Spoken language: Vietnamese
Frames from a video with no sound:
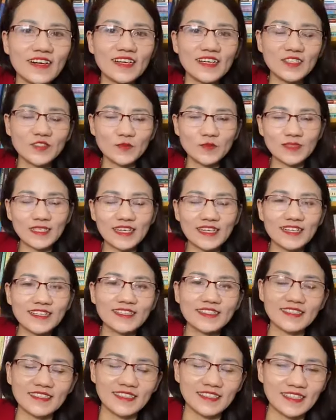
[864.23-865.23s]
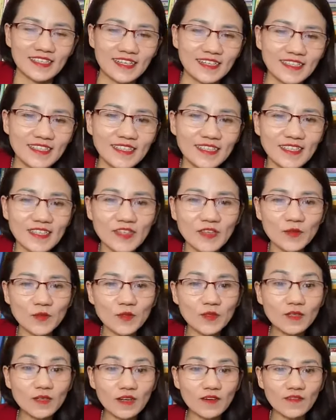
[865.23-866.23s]
và khi chúng ta gửi cái tình
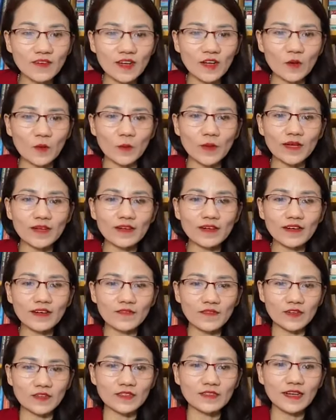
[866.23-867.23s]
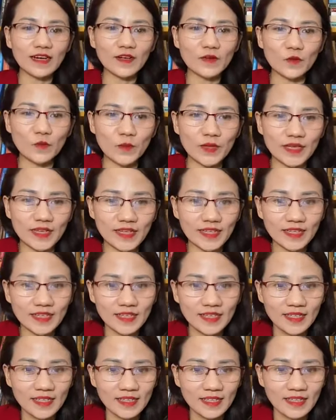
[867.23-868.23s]
yêu thương và lòng biết ơn vào thức ăn của mình ấy
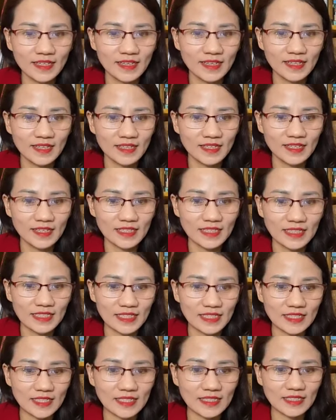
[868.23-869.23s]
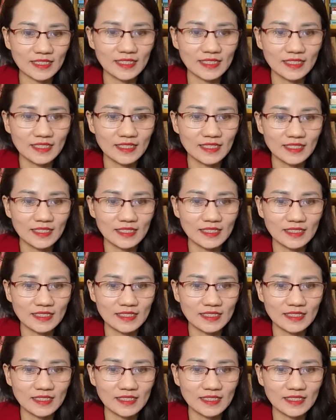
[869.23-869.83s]
thì ờ,